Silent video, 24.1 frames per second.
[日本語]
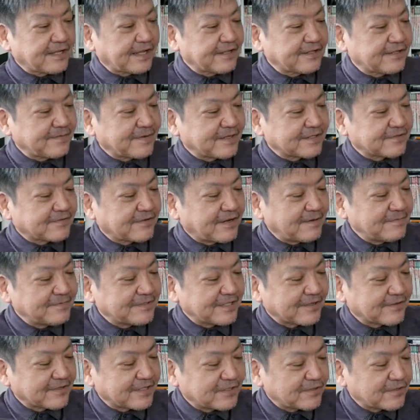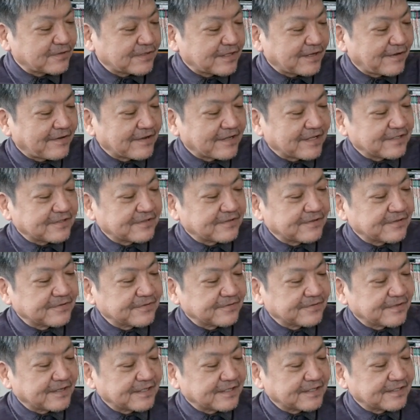なんて言いますトランプさんの起訴騒ぎという
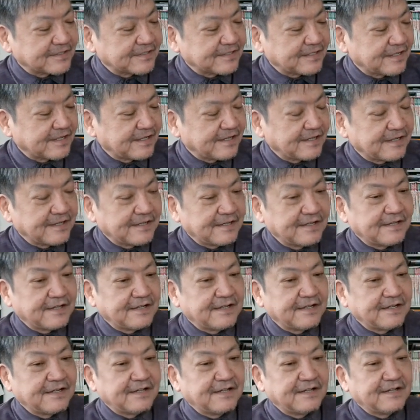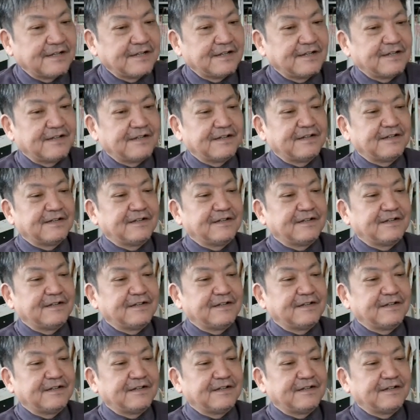のはですね、えー